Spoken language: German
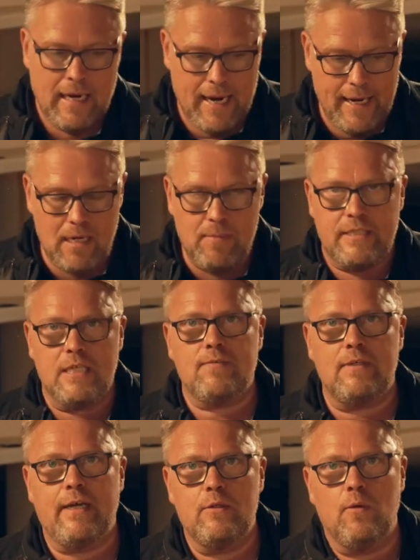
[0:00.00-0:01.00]
in der
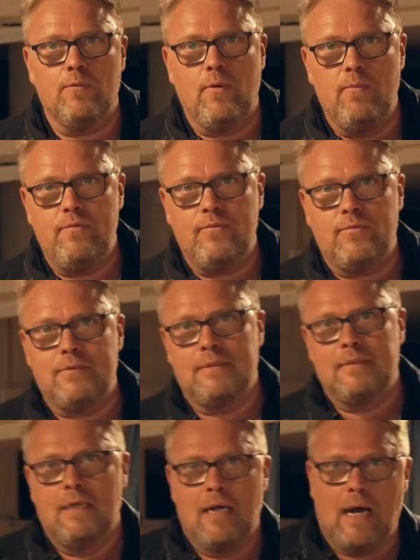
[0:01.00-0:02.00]
Bezirksvertretung 5,
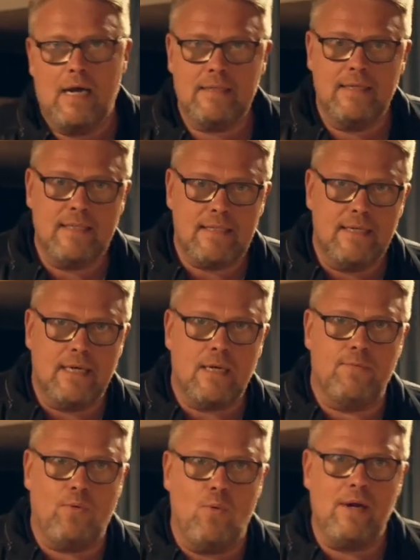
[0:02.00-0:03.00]
Alten
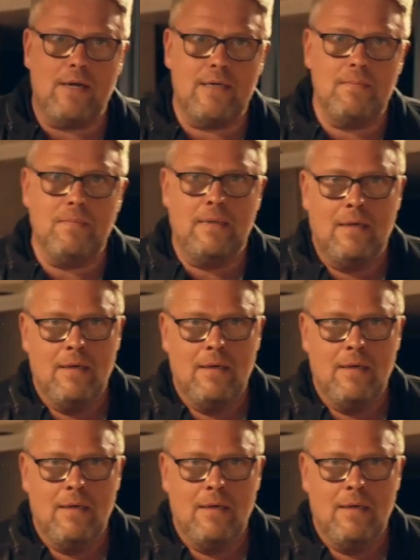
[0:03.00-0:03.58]
Issenkerner Vogelheim.